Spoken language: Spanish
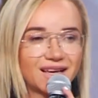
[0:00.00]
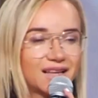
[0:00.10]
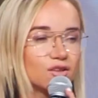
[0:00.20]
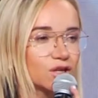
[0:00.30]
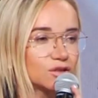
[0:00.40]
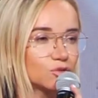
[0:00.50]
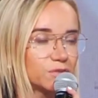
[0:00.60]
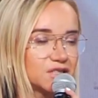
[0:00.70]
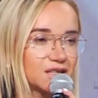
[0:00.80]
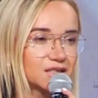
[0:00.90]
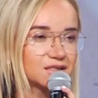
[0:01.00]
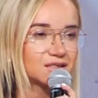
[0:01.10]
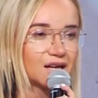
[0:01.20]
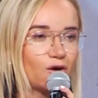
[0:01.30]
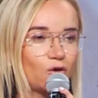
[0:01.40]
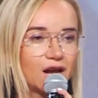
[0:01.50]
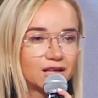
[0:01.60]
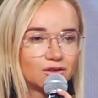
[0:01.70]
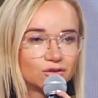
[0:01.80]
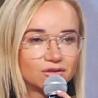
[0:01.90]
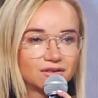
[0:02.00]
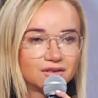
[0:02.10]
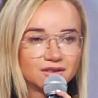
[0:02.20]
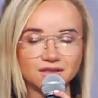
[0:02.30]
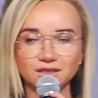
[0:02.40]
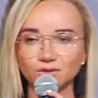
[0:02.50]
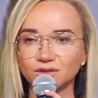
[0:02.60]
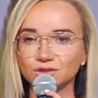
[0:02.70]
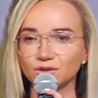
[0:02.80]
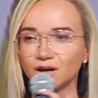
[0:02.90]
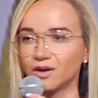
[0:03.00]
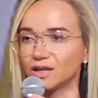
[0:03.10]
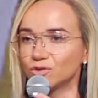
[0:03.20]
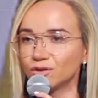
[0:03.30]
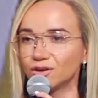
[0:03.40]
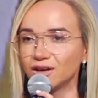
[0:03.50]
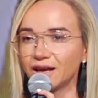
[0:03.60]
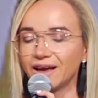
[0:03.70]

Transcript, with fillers: ¿Qué es lo que tú me estás hablando? siento que estoy hablando